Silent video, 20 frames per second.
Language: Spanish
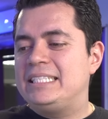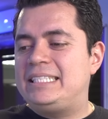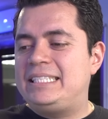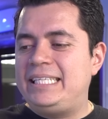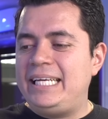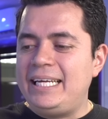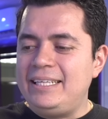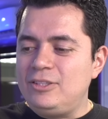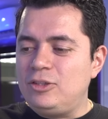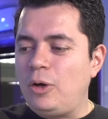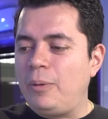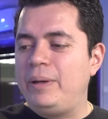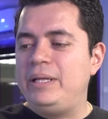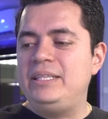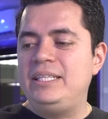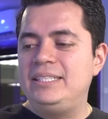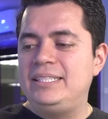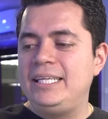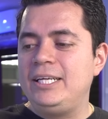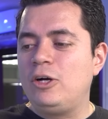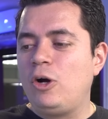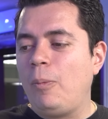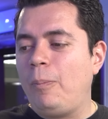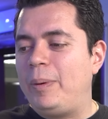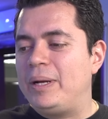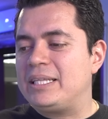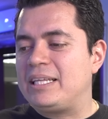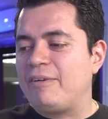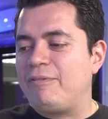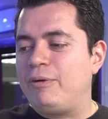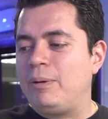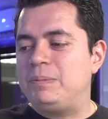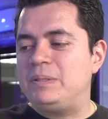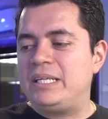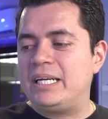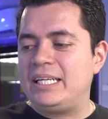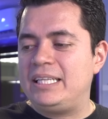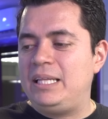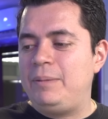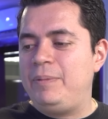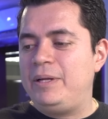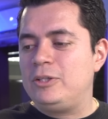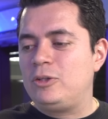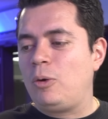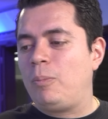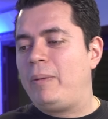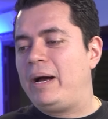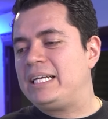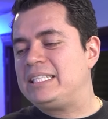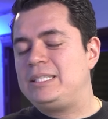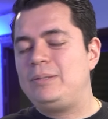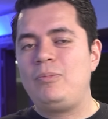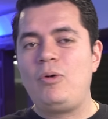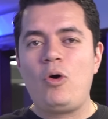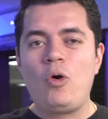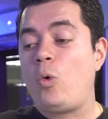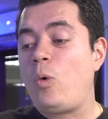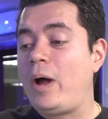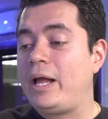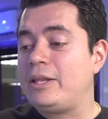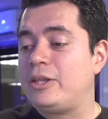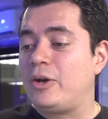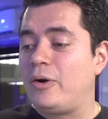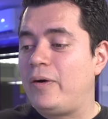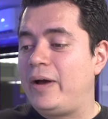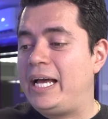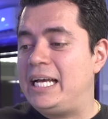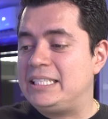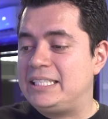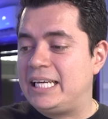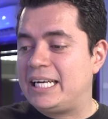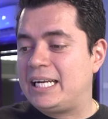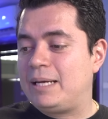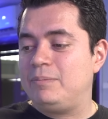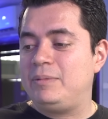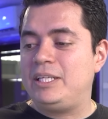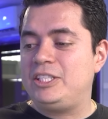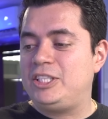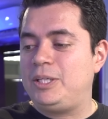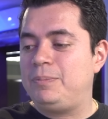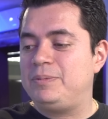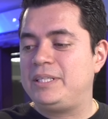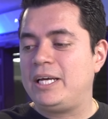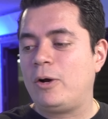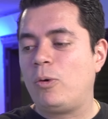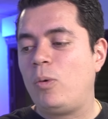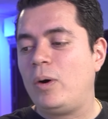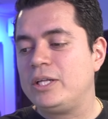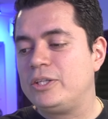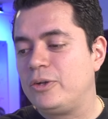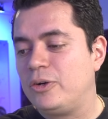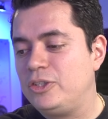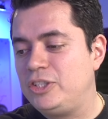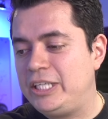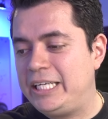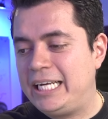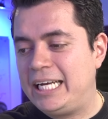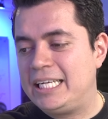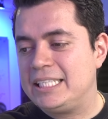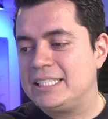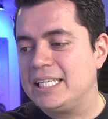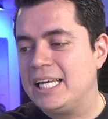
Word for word: 125 petaflops de rendimiento máximo, 4 SRAM de chips de 4 GB,